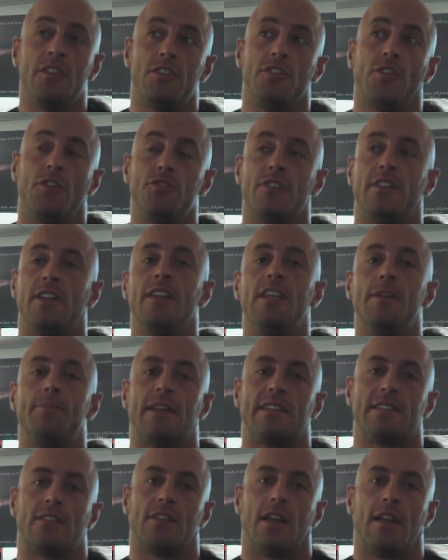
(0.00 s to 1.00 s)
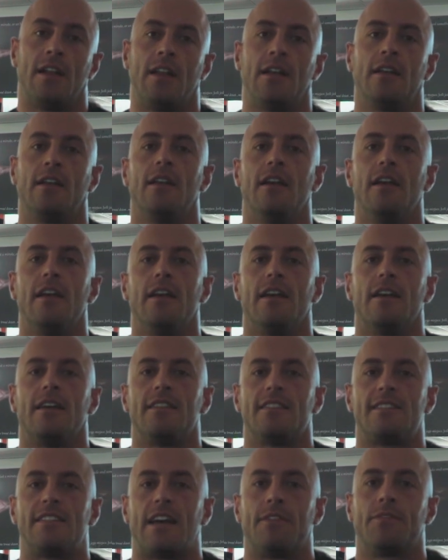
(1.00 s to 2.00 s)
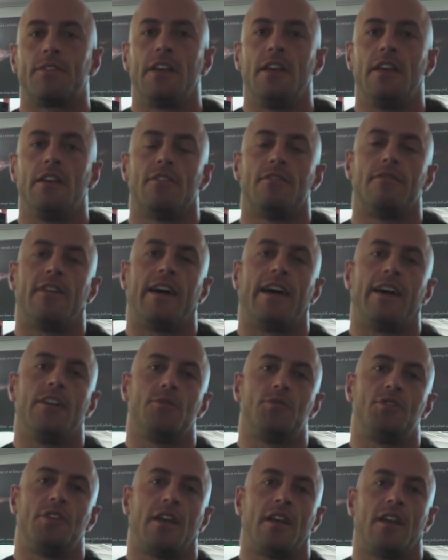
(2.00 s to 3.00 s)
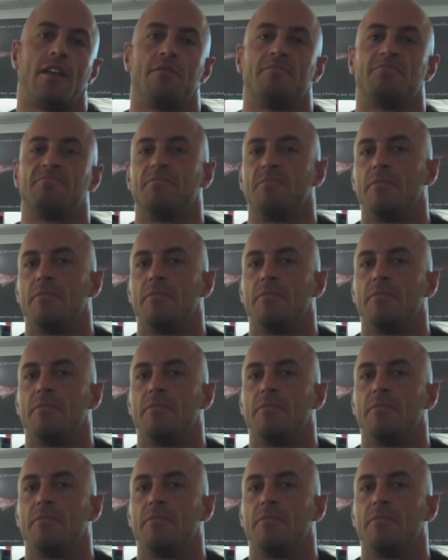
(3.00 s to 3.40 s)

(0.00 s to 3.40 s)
jeśli chodzi o treningi personalne, stawki wahają się